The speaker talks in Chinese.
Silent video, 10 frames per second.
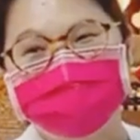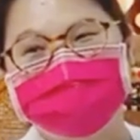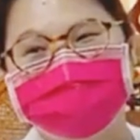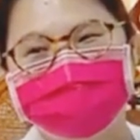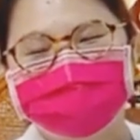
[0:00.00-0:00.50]

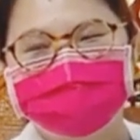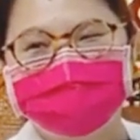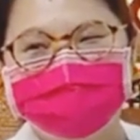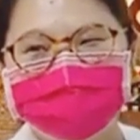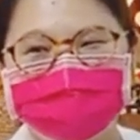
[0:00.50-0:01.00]
你随时可
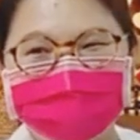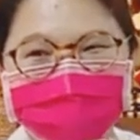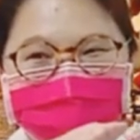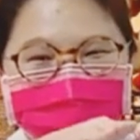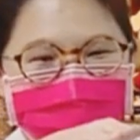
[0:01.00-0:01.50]
以放给他
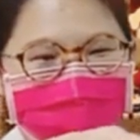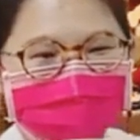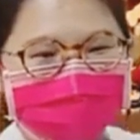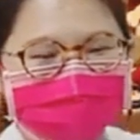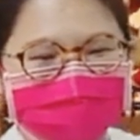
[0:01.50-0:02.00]
做，他就
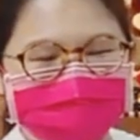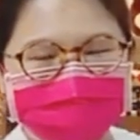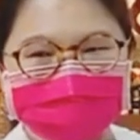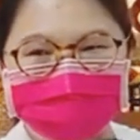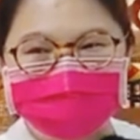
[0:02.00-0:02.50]
上来。
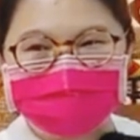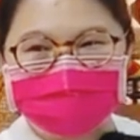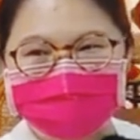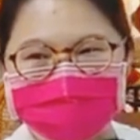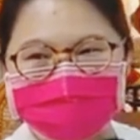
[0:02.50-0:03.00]

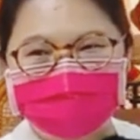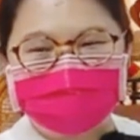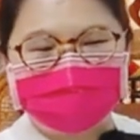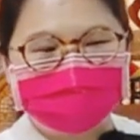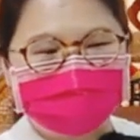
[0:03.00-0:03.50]
那你的
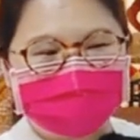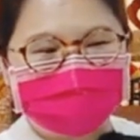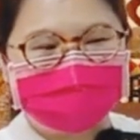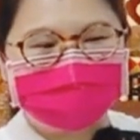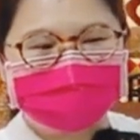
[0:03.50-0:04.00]
意识心要
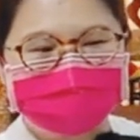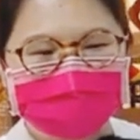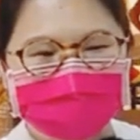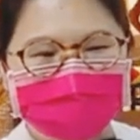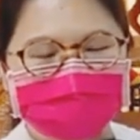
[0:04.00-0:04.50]
怎样？
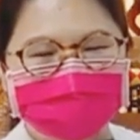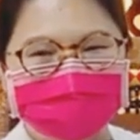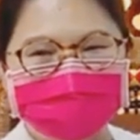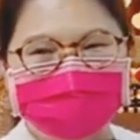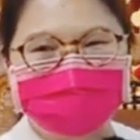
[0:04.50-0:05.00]
非
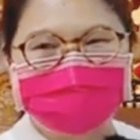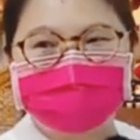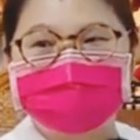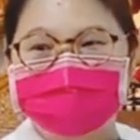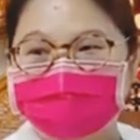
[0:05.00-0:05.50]
常的
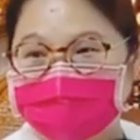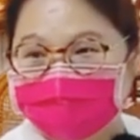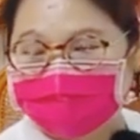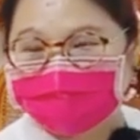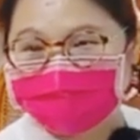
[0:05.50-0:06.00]
清净，
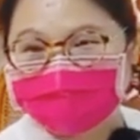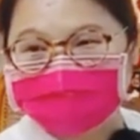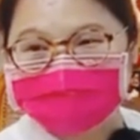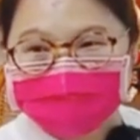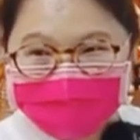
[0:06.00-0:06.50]

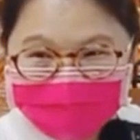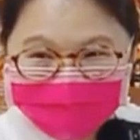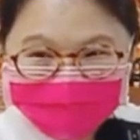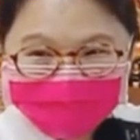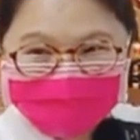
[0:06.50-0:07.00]
你的四
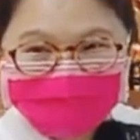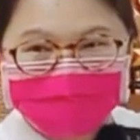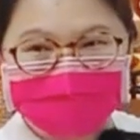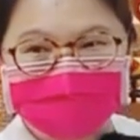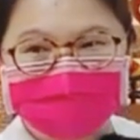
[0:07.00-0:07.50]
神作用
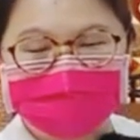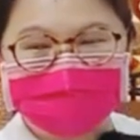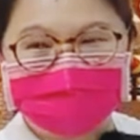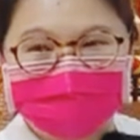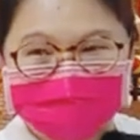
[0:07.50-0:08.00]
非常
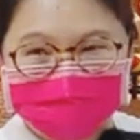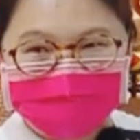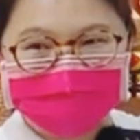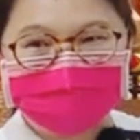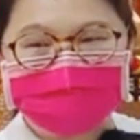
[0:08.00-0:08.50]
的
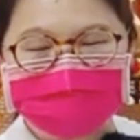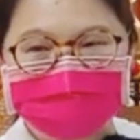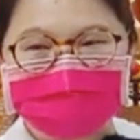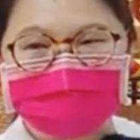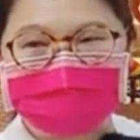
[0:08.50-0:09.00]
放下，
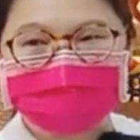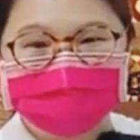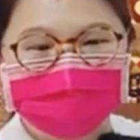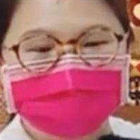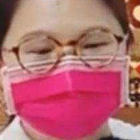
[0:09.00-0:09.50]

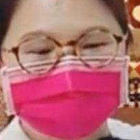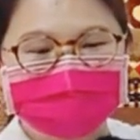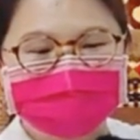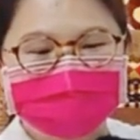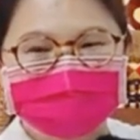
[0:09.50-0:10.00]
那
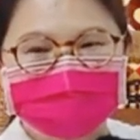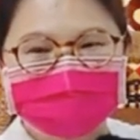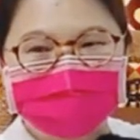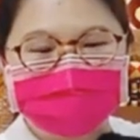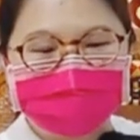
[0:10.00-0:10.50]
你就自
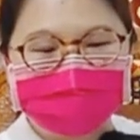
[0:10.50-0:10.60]
在了。